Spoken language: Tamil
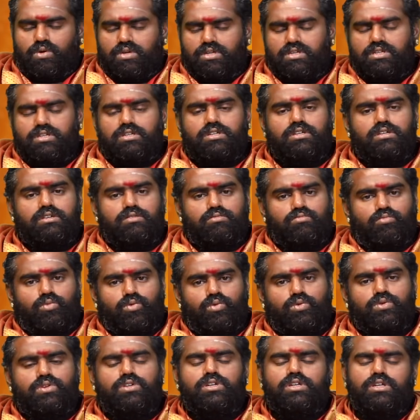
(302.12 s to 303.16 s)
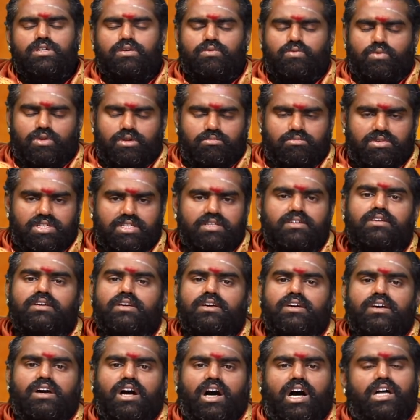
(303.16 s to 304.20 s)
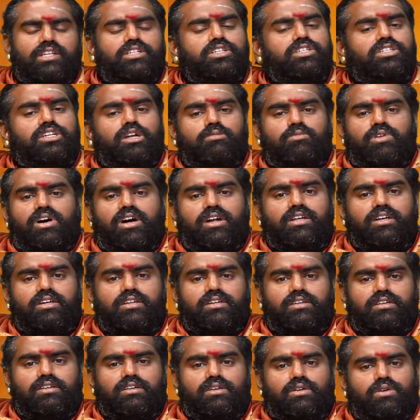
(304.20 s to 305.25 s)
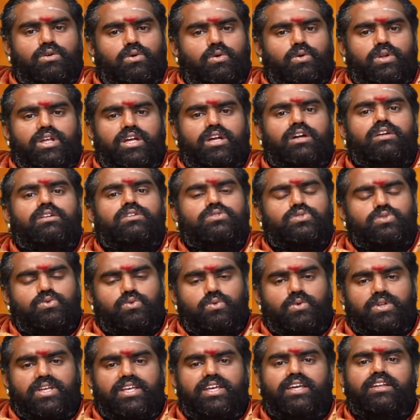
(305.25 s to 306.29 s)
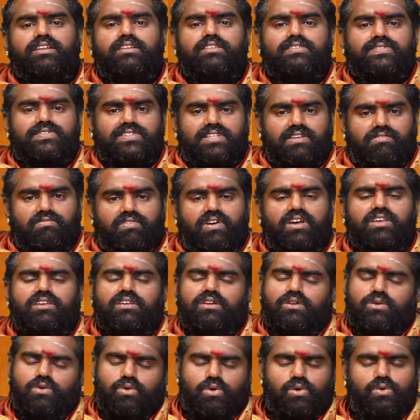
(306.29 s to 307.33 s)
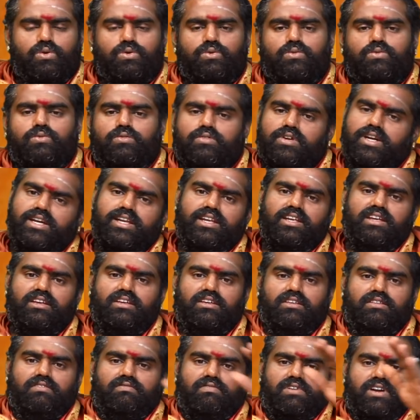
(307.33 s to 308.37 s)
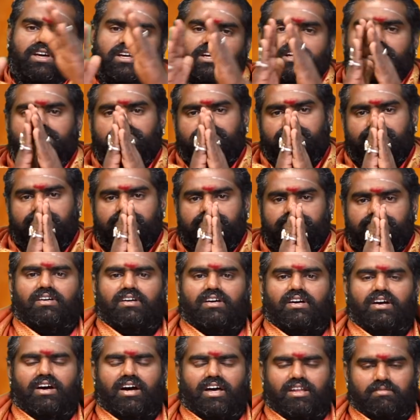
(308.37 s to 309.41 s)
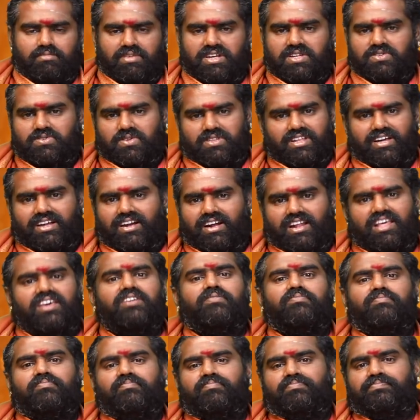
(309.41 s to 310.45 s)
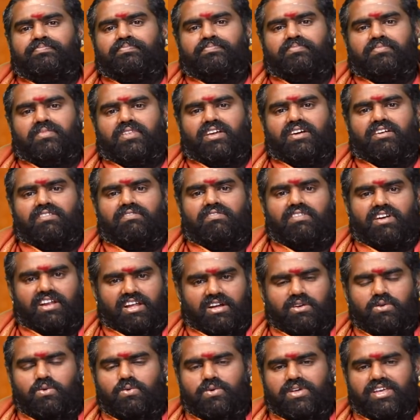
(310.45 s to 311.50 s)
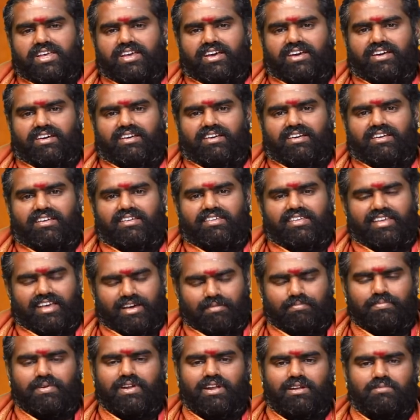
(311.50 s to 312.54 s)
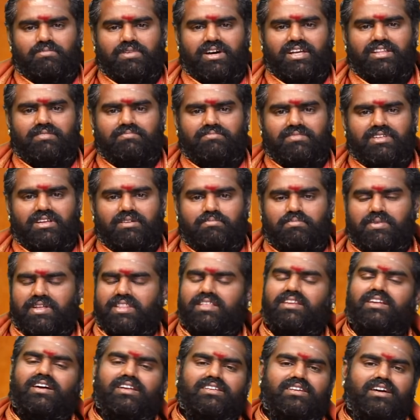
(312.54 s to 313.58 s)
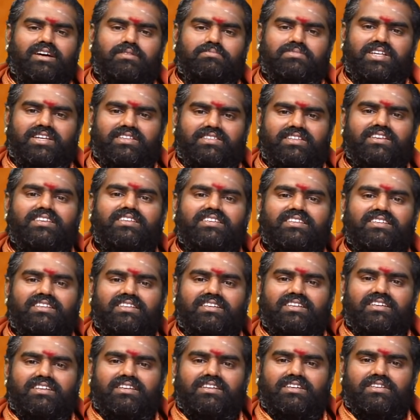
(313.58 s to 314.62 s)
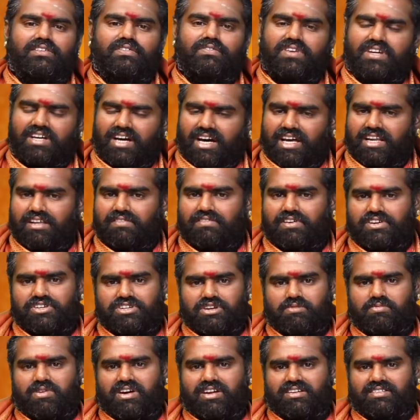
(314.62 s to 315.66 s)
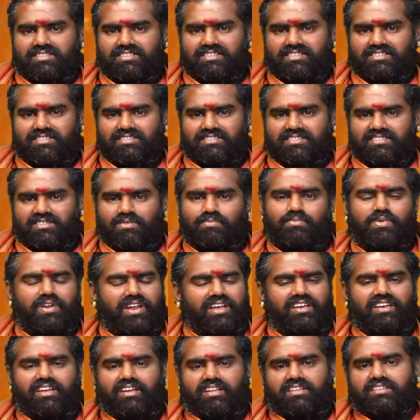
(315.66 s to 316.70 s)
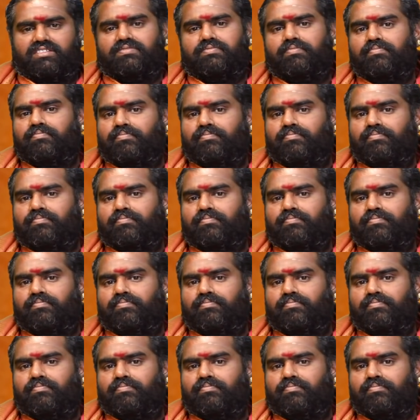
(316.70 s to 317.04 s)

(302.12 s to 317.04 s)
ஒன்று மூன்று ஒன்பது அதிர்ஷ்டமான ஹோரைகள் சூரியன் செவ்வாய் குரு நன்றி வணக்கம் அன்பின் சொந்தங்களே வரக்கூடிய ஏப்ரல் மாதம் பதினான்காம் தேதி விகாரி வருஷமானது பிறக்கிறது